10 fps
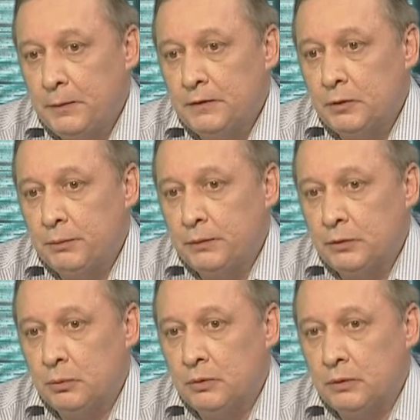и, в принципе,
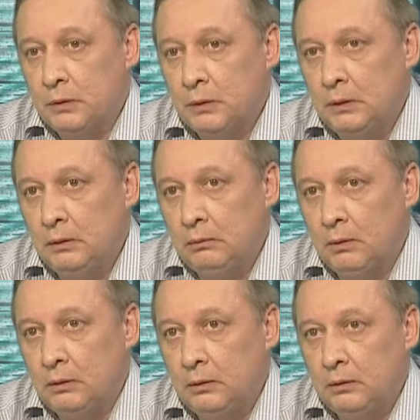на сегодняшний
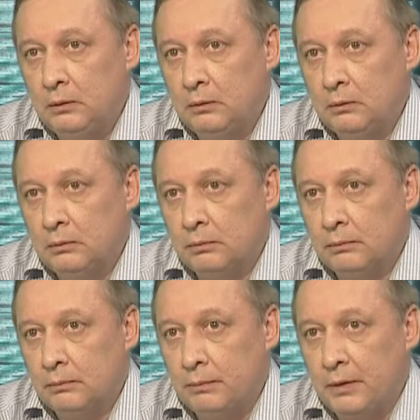день они
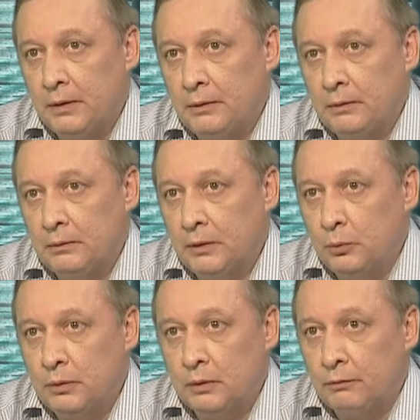пока
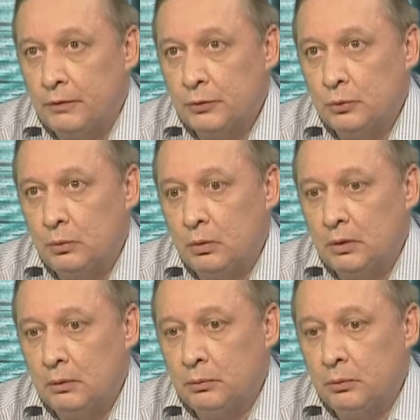дают где-то в казну
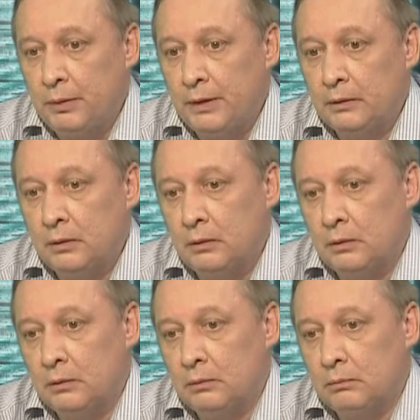города, ну, порядка,
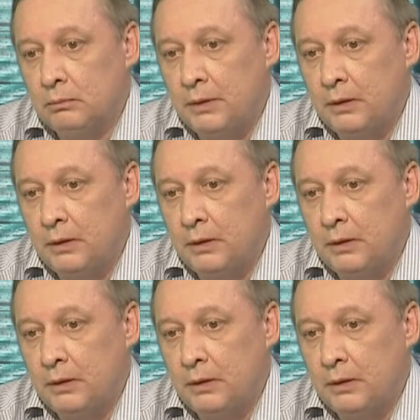наверное,